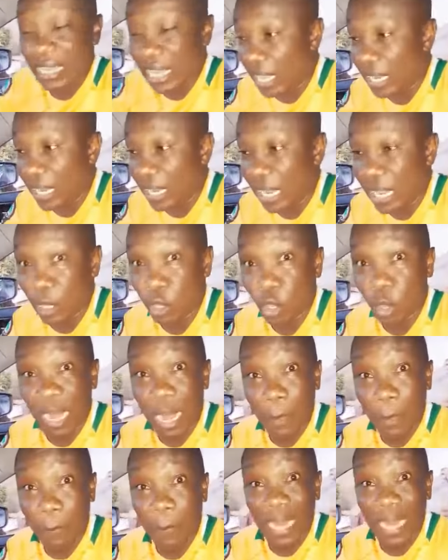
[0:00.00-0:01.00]
euh, comment on
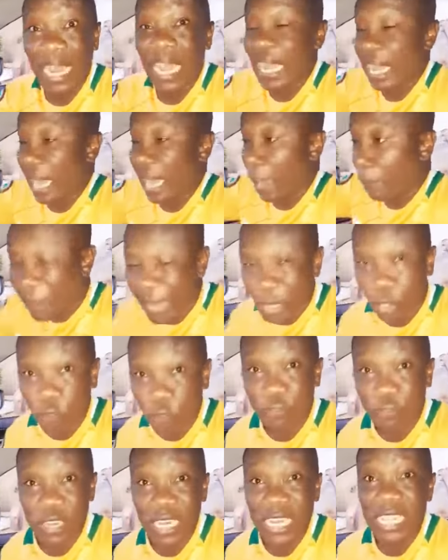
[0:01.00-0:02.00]
appelle, la
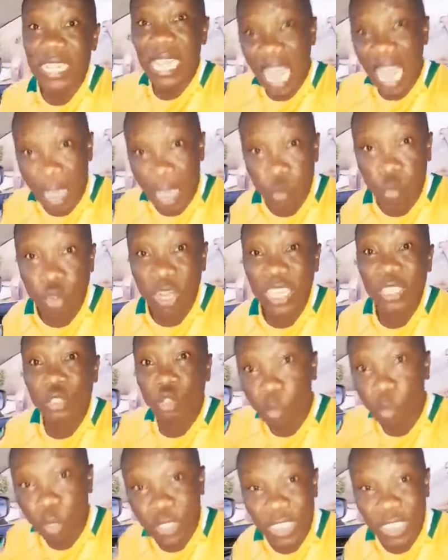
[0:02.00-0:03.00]
pédophilie, encourage
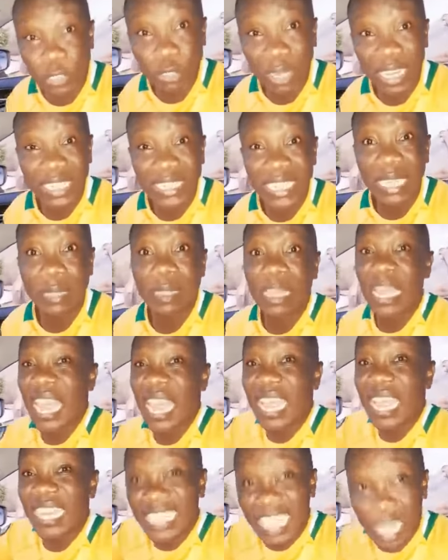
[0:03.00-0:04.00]
l'homosexualité
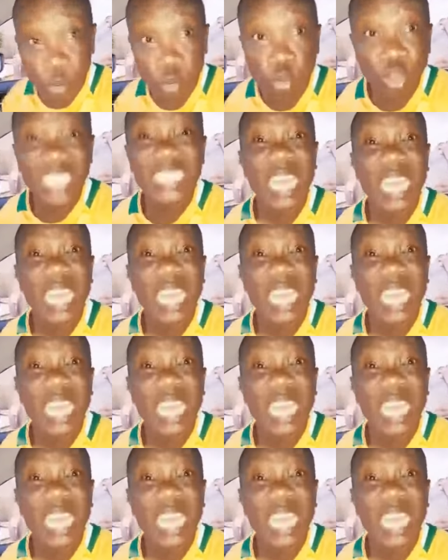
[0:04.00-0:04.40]
et décourage